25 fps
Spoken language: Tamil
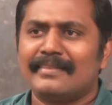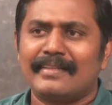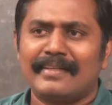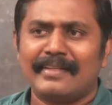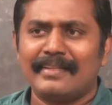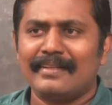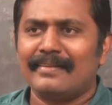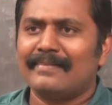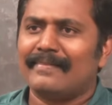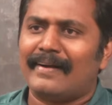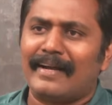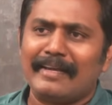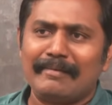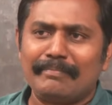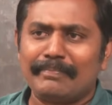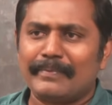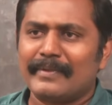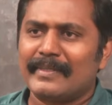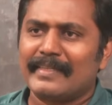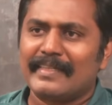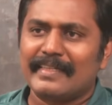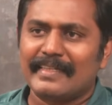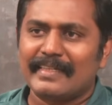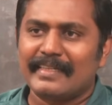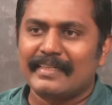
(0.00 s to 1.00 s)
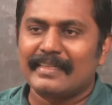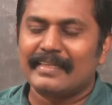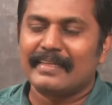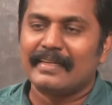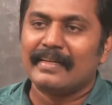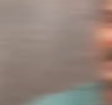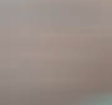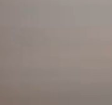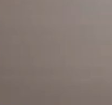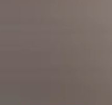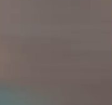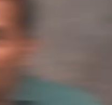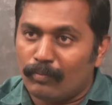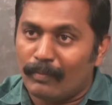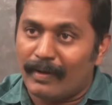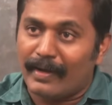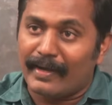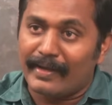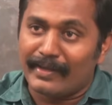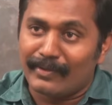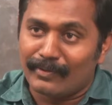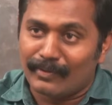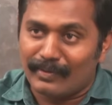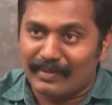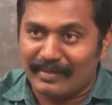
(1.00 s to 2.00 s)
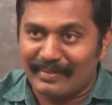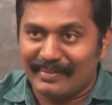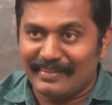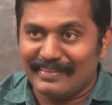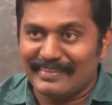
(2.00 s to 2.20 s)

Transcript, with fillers: சிந்துறதுக்கு வாய்ப்பு இருக்கு ஹுமாயும்